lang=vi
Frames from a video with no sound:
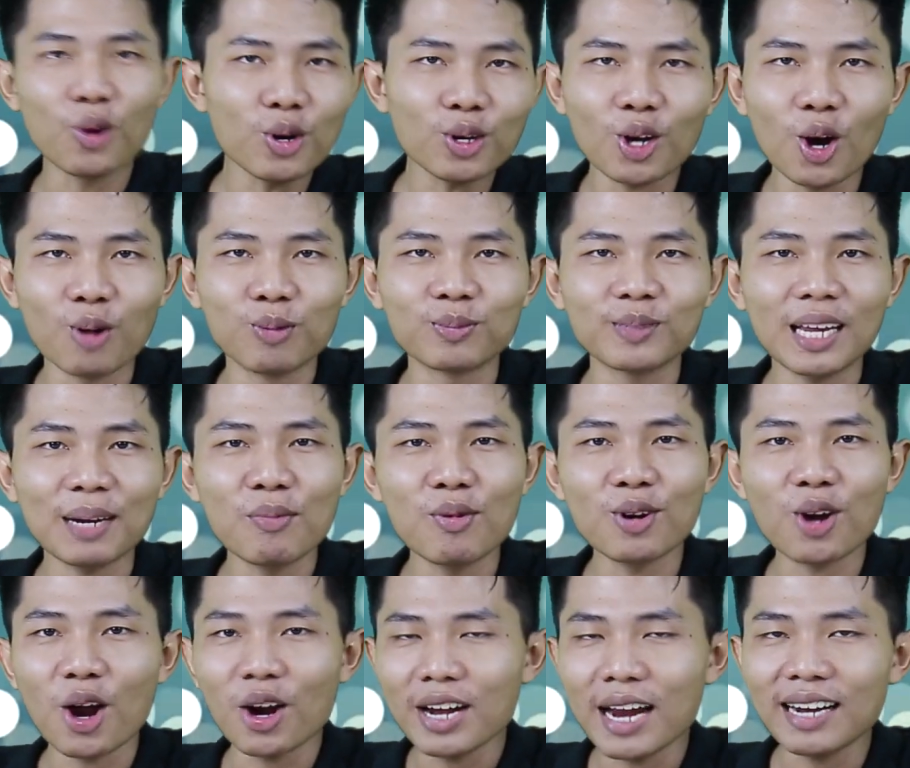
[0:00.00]
cuối cùng Danh muốn
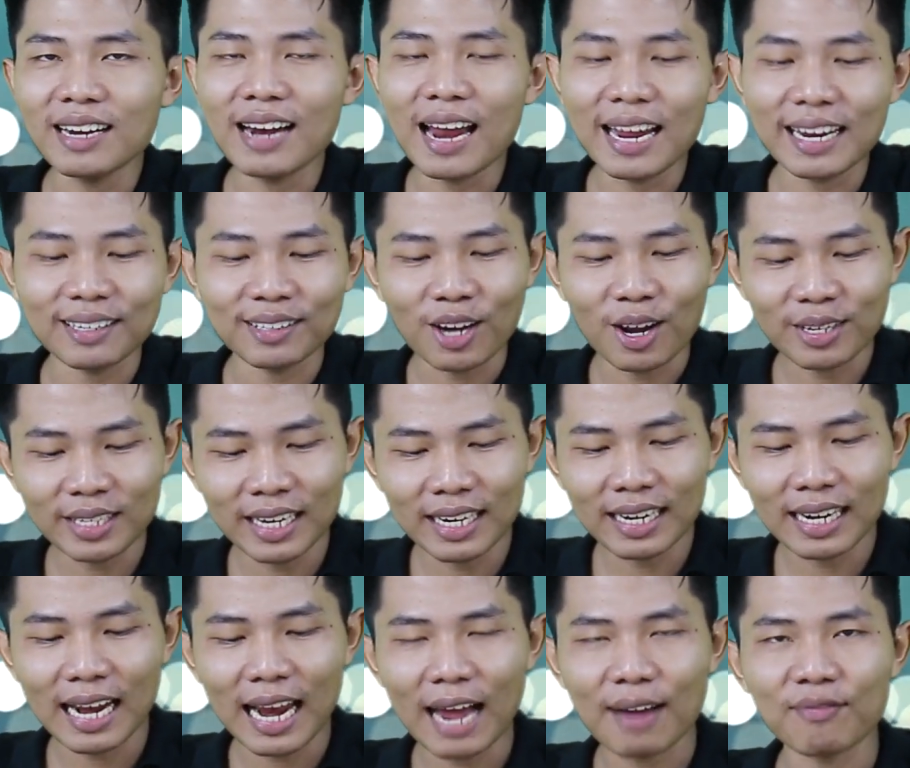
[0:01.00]
nói đến đây đó chính
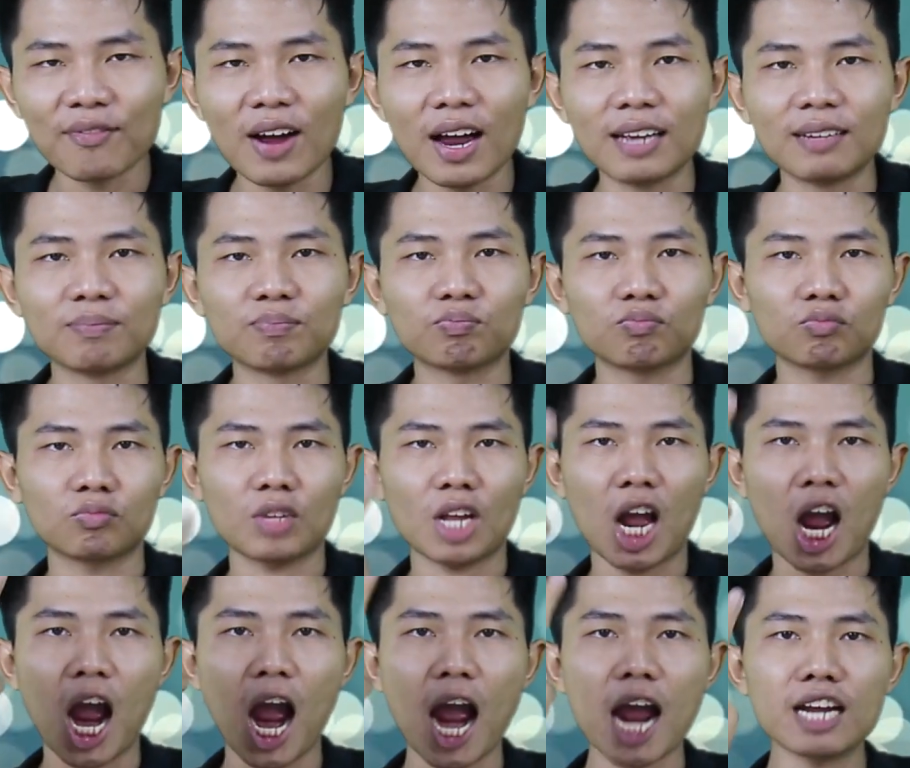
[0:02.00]
là về
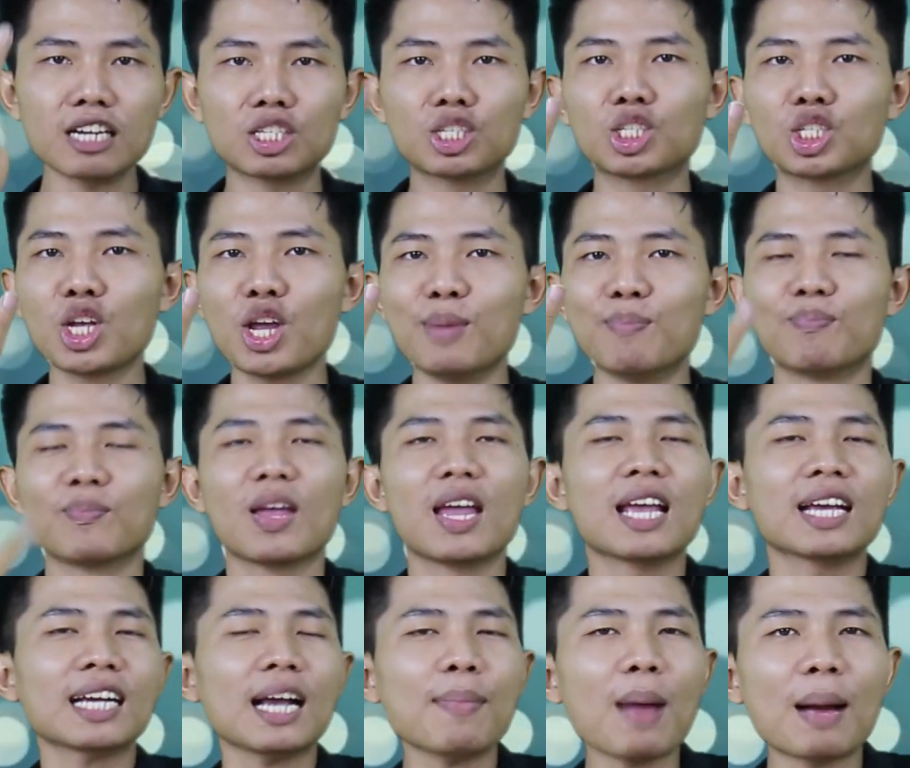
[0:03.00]
hai SIM.
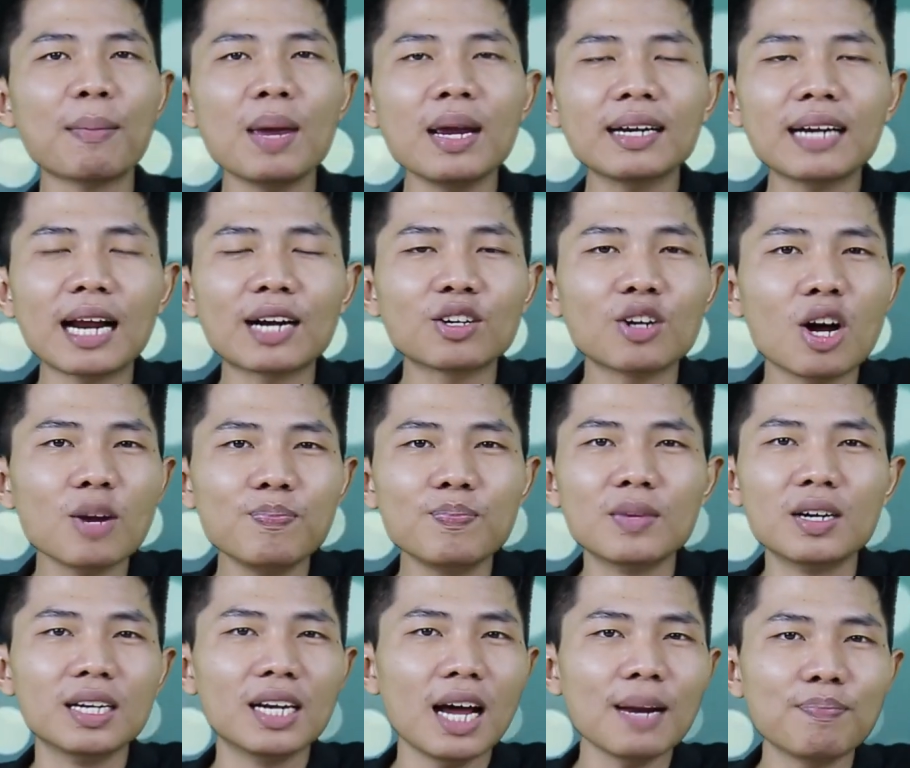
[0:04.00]
Các bạn biết rằng Note
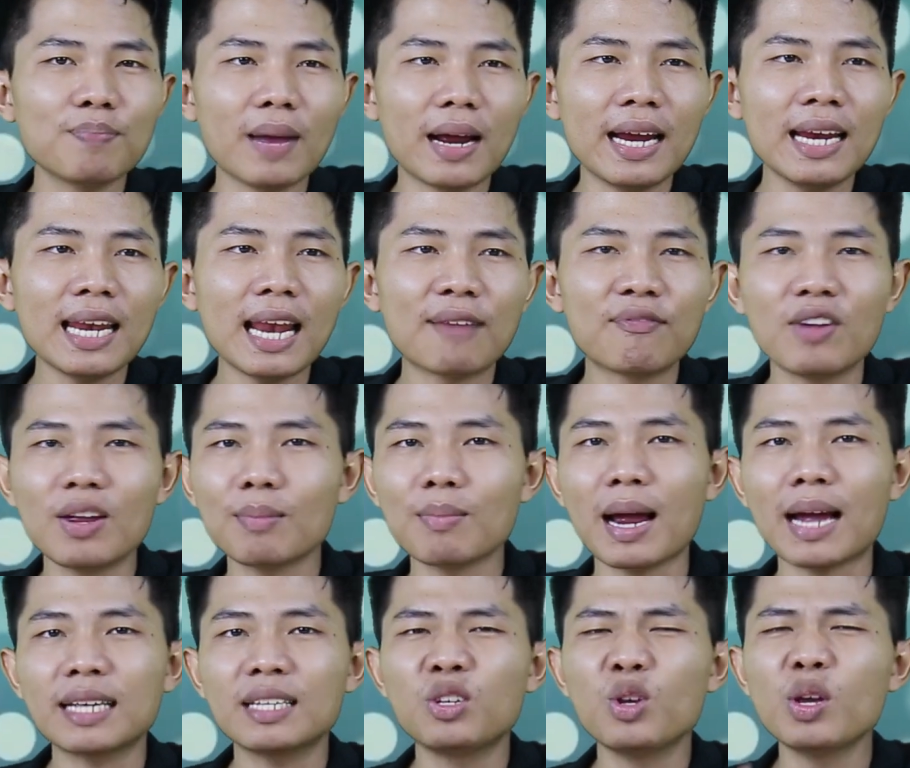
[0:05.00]
10 Plus Mỹ là phiên
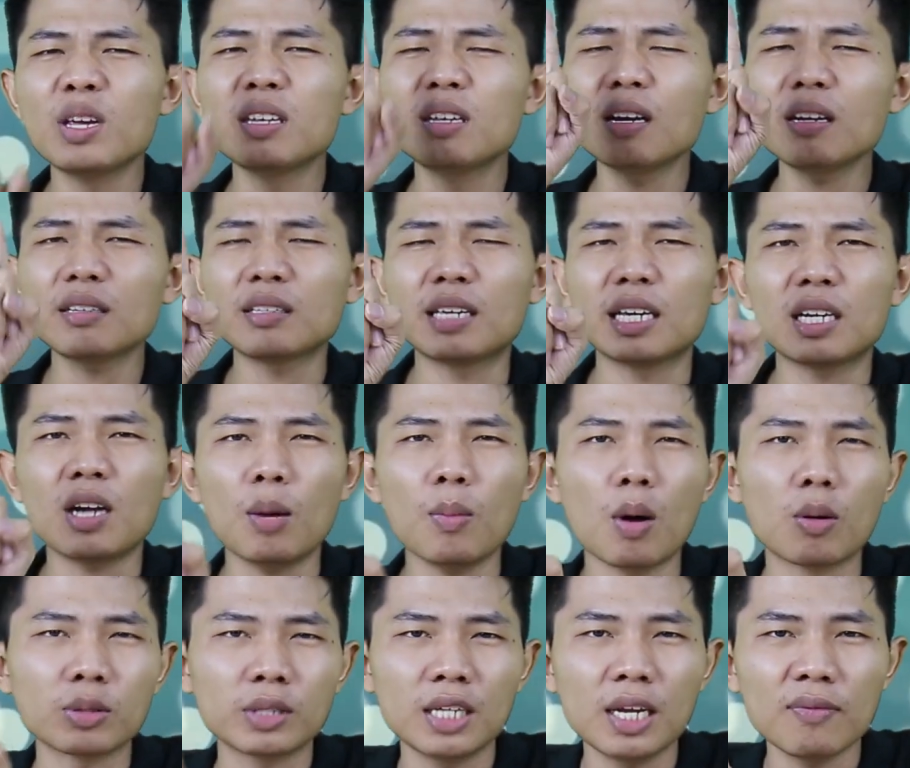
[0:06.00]
bản duy nhất chỉ có
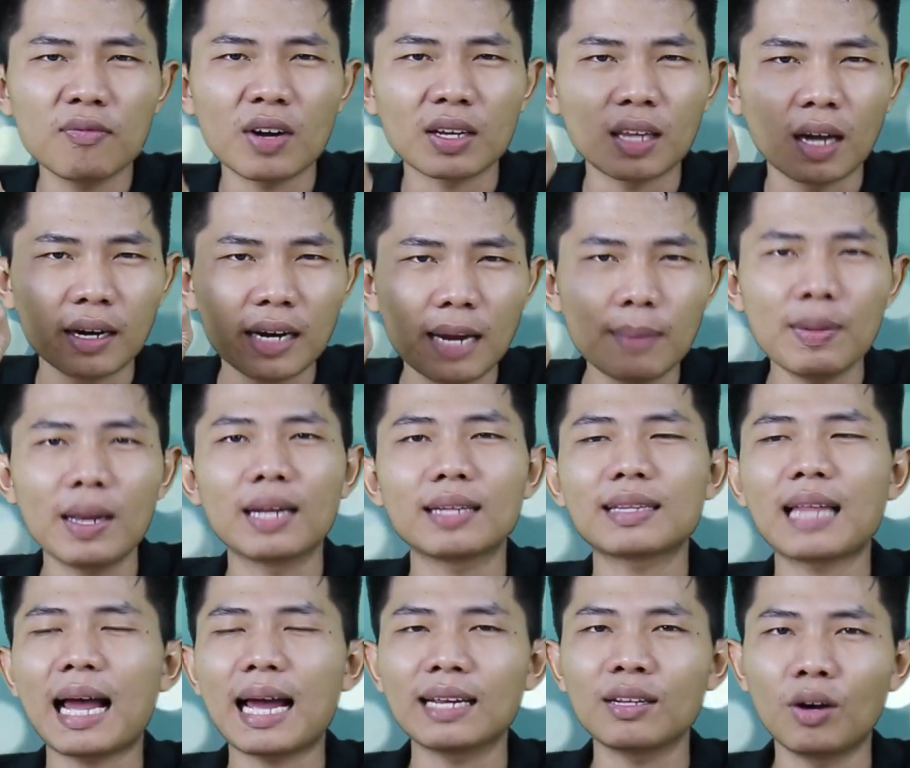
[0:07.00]
một SIM vào thời điểm hiện
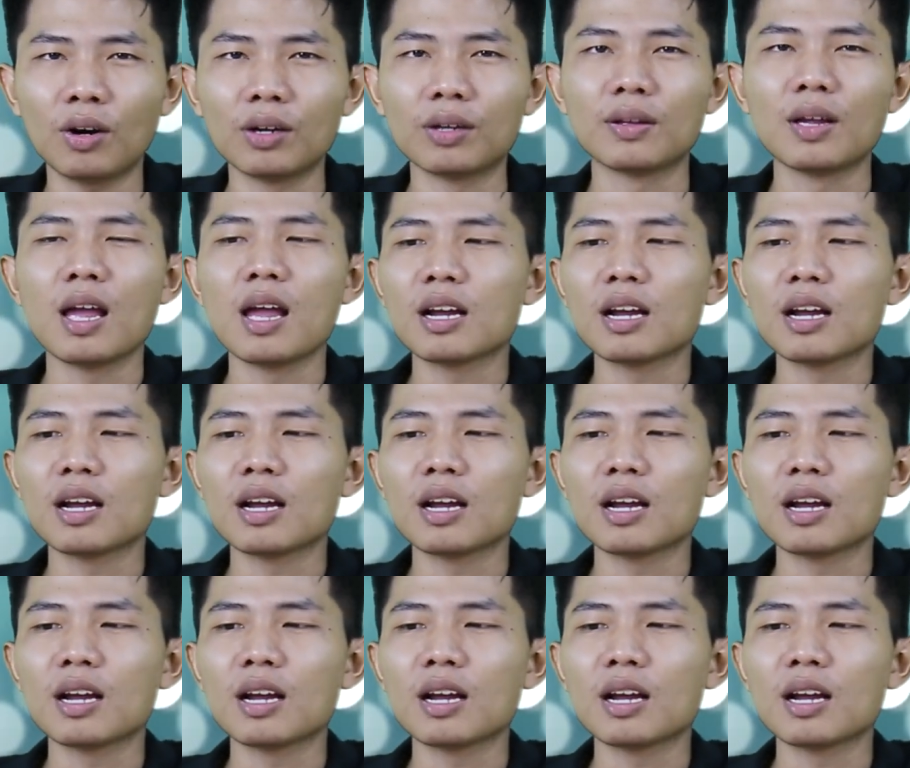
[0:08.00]
tại thôi.